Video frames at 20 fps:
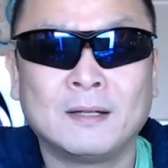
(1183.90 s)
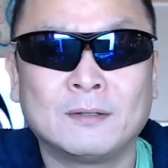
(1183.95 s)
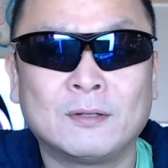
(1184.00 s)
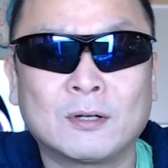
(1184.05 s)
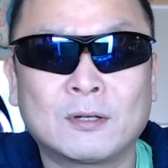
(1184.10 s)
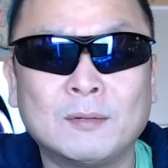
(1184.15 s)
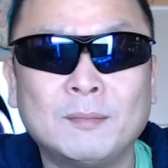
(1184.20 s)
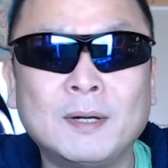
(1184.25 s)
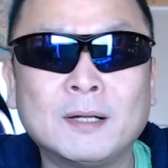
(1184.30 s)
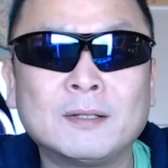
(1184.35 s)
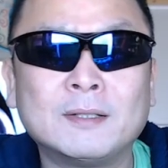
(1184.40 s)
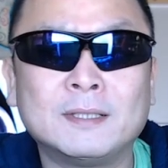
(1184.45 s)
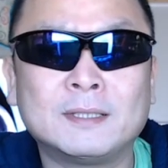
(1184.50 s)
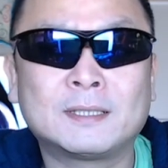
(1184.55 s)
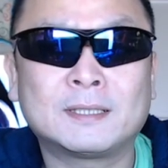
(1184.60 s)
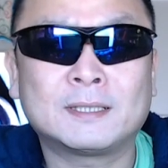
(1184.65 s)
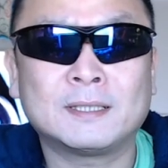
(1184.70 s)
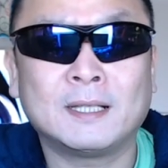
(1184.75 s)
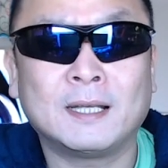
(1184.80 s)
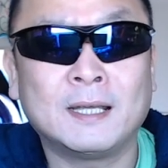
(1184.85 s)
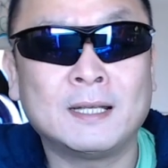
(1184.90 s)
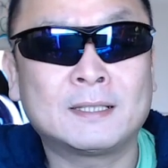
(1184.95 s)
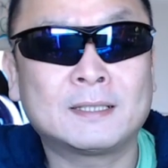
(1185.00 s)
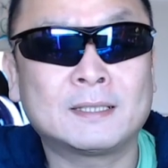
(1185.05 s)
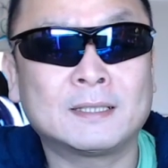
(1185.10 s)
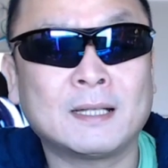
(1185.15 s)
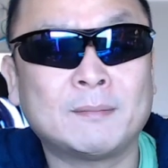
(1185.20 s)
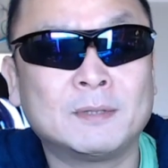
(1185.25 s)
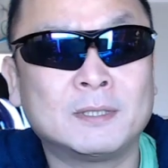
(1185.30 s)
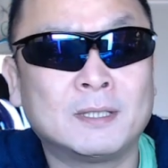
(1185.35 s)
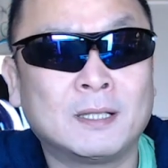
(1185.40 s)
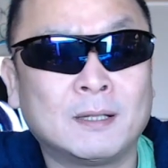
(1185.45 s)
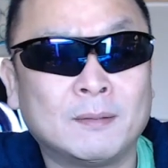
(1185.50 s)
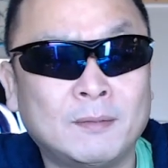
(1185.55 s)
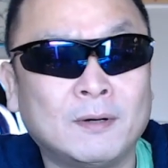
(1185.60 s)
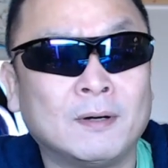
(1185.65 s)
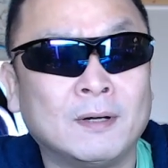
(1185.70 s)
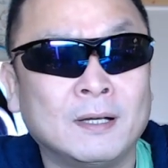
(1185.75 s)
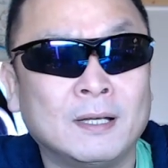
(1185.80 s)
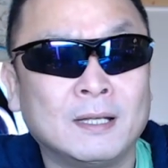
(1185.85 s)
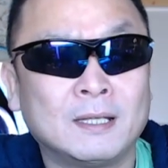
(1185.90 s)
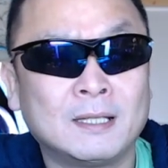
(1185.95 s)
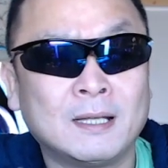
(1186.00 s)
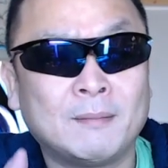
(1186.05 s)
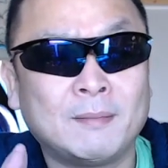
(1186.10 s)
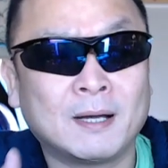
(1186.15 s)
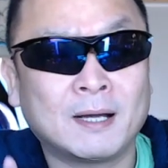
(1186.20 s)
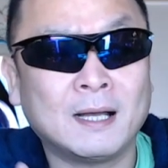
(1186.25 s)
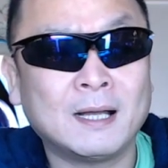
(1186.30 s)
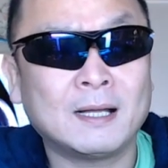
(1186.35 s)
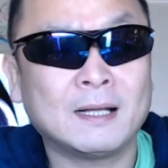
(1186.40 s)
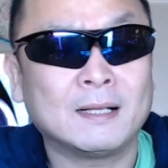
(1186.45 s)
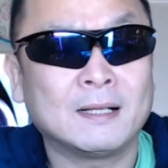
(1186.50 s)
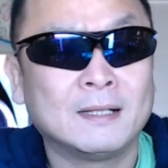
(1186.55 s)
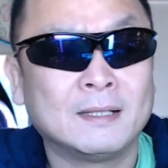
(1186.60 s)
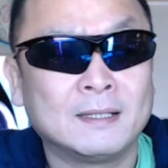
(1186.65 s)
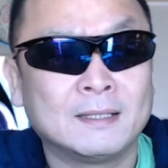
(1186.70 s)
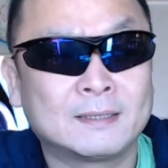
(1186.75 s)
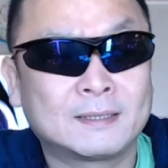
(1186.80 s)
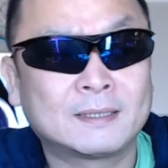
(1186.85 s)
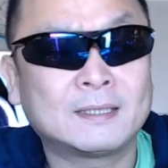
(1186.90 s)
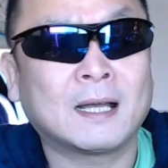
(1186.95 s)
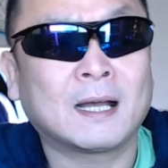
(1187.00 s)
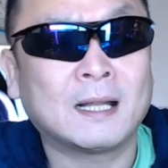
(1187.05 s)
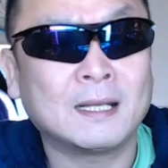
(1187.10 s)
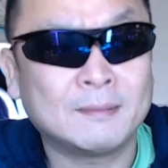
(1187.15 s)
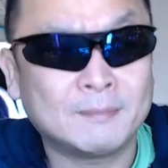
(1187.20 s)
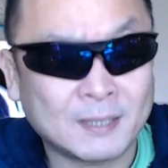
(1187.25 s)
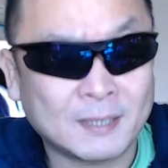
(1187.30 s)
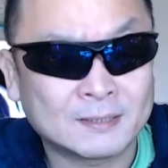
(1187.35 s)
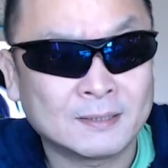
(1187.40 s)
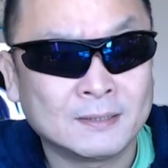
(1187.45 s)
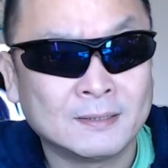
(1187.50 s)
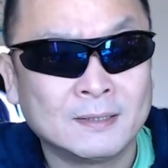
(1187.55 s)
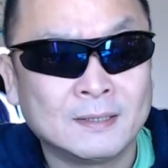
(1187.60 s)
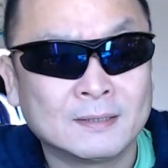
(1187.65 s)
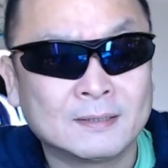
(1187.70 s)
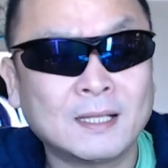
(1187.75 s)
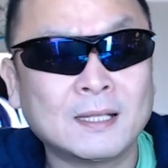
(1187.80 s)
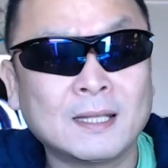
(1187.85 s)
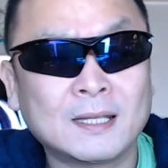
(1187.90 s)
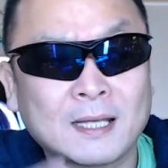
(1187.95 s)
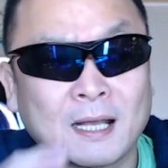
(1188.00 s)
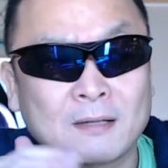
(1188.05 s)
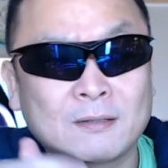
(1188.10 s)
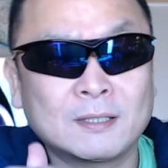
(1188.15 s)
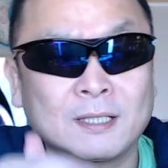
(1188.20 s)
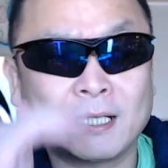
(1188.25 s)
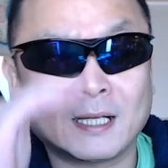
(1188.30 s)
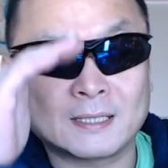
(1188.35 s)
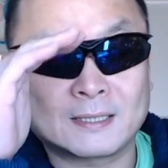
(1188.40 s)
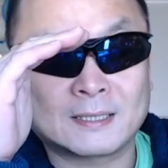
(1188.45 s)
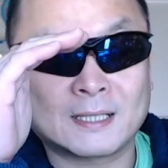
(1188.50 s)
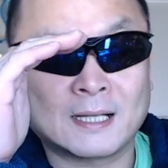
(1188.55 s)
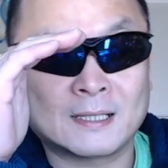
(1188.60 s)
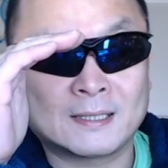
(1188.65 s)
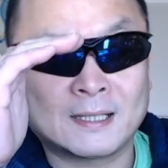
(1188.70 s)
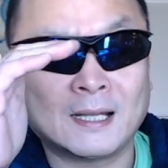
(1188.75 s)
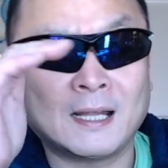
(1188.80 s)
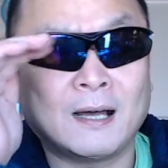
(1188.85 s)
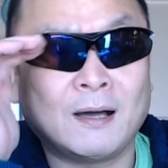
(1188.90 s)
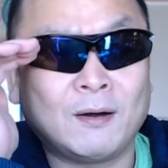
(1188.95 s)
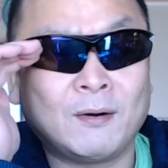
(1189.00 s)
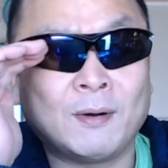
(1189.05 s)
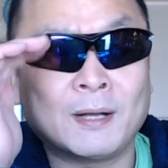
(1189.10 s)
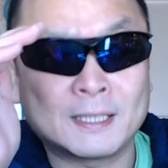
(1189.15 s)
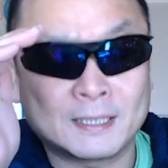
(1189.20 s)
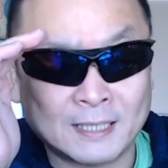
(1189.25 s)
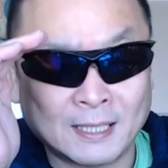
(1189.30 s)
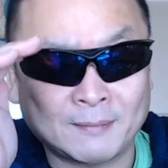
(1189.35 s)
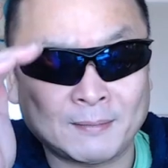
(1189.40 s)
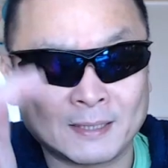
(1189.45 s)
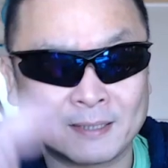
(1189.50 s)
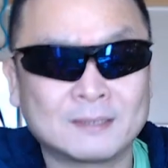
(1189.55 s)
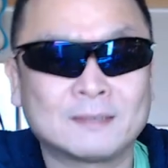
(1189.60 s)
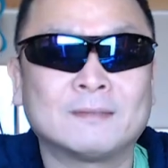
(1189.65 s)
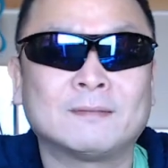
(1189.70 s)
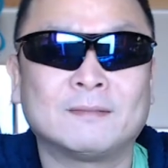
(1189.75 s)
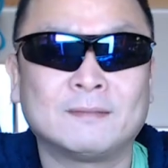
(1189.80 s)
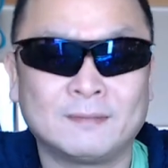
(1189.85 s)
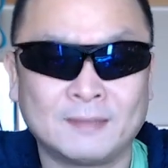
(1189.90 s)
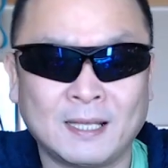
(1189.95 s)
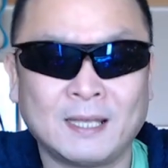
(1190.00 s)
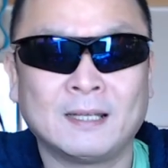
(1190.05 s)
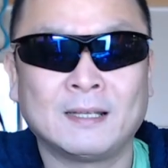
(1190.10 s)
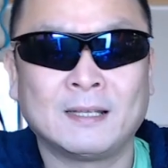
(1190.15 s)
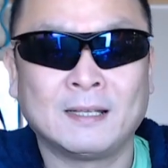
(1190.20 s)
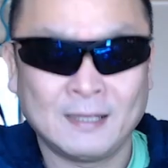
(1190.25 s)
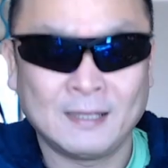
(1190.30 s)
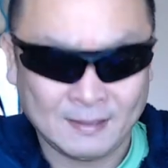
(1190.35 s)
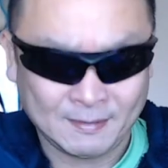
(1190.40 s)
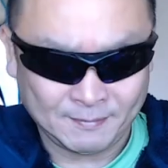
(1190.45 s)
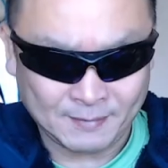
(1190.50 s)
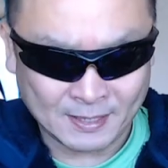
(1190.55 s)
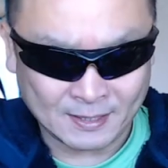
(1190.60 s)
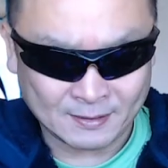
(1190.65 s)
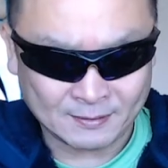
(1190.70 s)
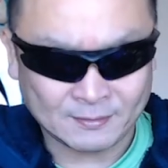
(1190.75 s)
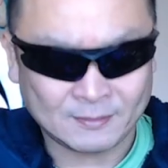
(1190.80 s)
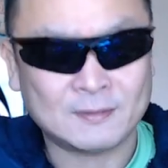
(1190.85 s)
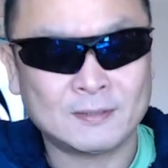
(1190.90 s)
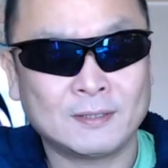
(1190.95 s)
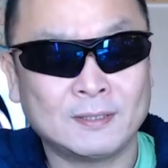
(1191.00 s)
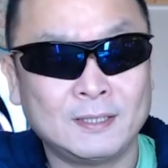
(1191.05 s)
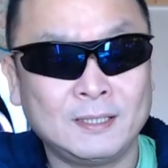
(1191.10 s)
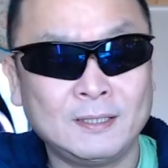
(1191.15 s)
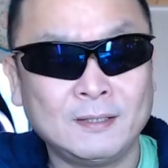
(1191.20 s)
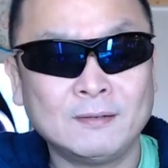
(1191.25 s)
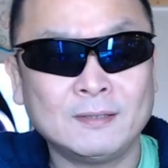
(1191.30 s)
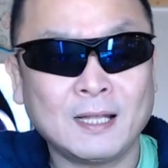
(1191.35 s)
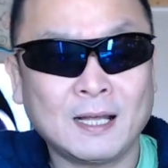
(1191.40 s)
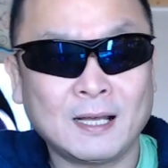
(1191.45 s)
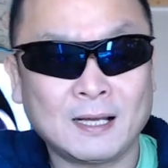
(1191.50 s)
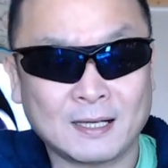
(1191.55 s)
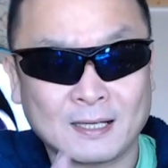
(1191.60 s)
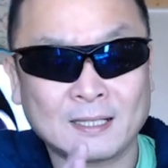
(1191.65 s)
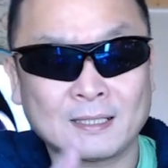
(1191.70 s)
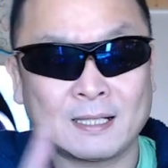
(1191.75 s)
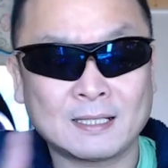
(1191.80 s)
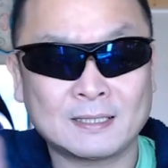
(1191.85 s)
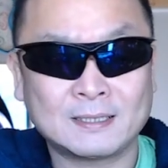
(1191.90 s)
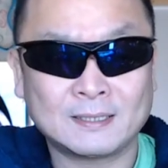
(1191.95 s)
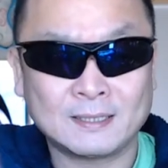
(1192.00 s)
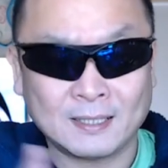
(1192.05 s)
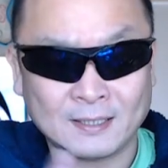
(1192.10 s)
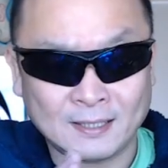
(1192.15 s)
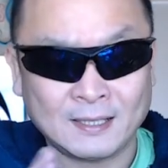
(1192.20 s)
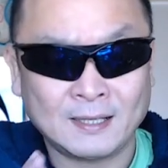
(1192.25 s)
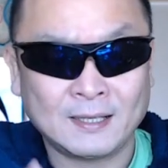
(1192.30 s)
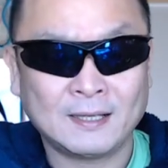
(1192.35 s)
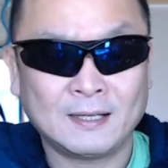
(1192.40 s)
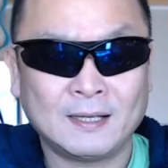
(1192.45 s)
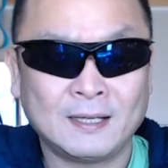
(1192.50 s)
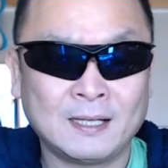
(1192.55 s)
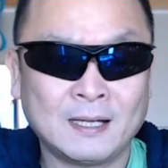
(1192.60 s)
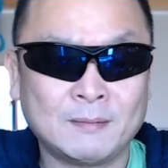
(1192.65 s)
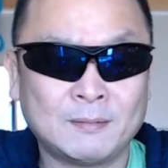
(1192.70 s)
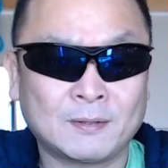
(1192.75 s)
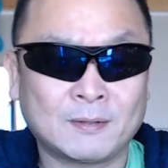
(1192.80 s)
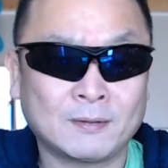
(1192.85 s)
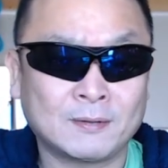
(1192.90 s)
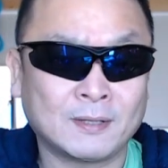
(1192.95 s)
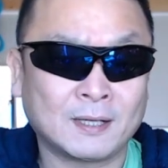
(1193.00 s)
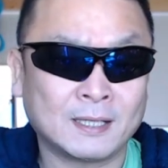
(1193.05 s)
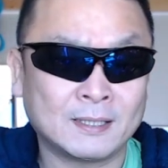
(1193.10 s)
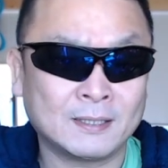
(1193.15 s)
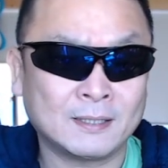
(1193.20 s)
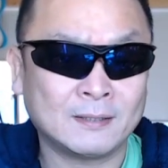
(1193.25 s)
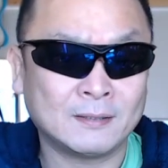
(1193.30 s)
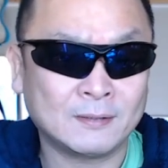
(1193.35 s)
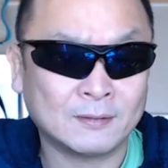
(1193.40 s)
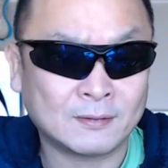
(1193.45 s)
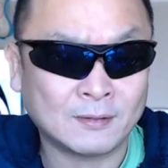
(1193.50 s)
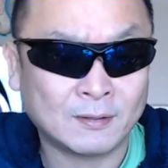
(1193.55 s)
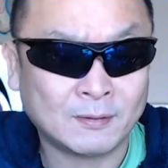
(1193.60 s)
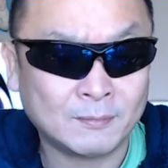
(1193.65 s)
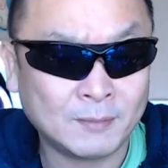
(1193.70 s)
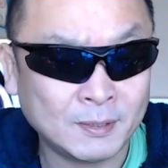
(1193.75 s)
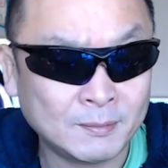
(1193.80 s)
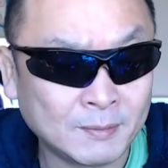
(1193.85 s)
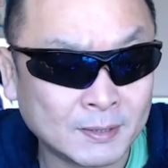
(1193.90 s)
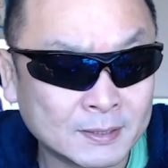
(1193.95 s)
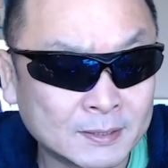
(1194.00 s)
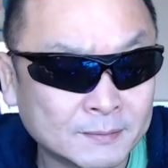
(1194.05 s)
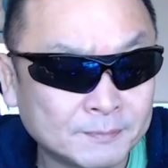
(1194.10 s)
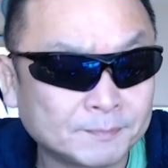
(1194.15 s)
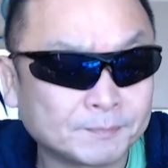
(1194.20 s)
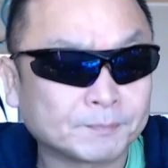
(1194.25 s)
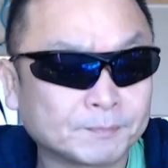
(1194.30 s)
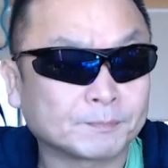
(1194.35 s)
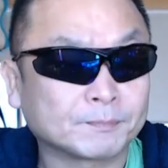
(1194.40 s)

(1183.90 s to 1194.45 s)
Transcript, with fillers: 601HW でも山がつながります。ただ100ギガ使ったら終わっちゃいます。ねまあ、あのいろんな形でね選ぶことができると思います。